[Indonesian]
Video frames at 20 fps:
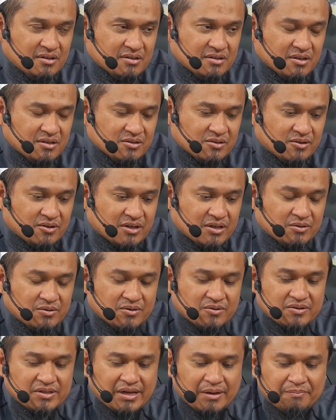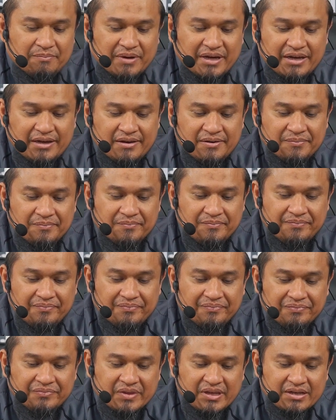seseorang untuk sampai
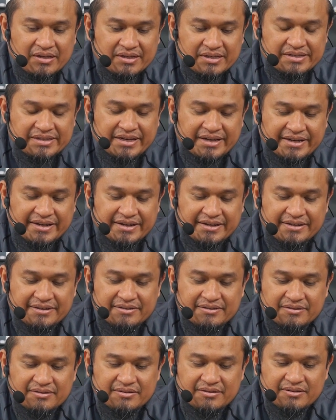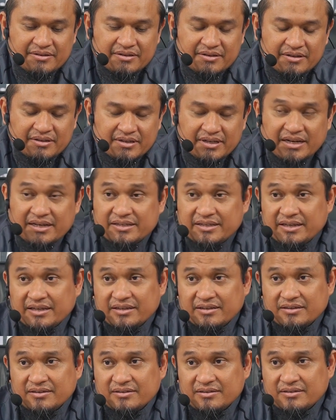ke sana. Jelas
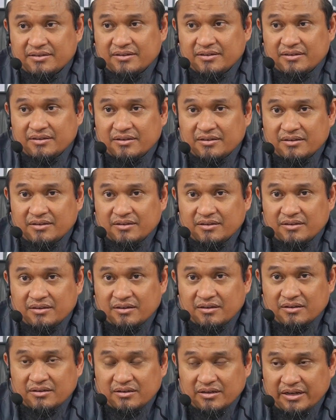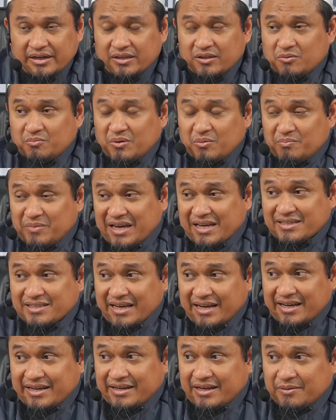ya? Jadi itu
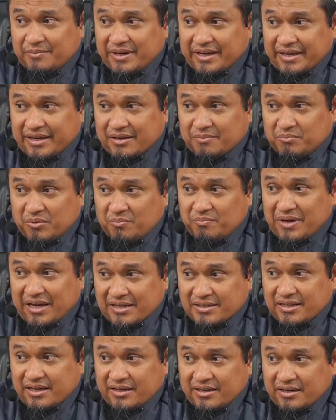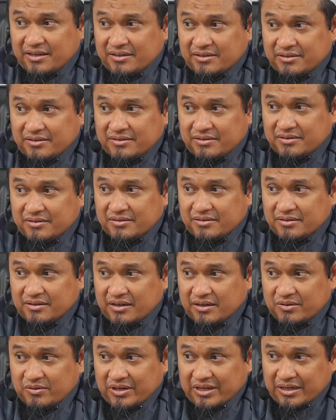pembiasaan namanya. Pembiasaan itu
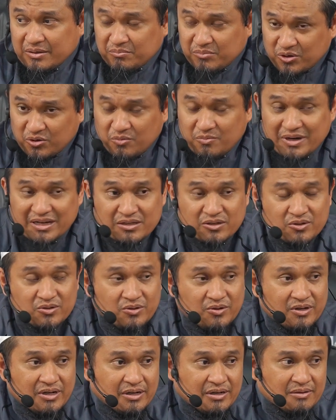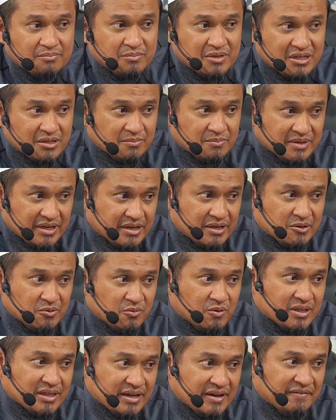itu akan merubah seseorang, bisa menjadi
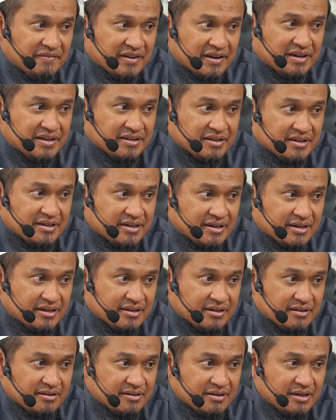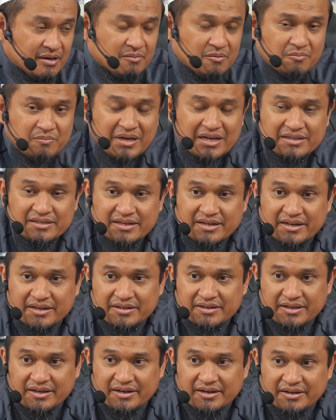kuat hafalannya dengan dia
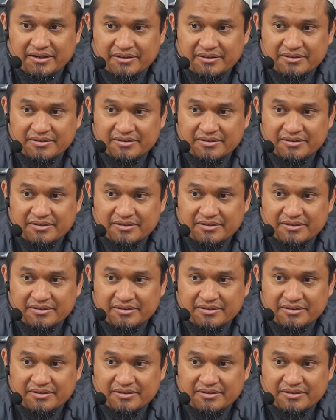membiasakan diri.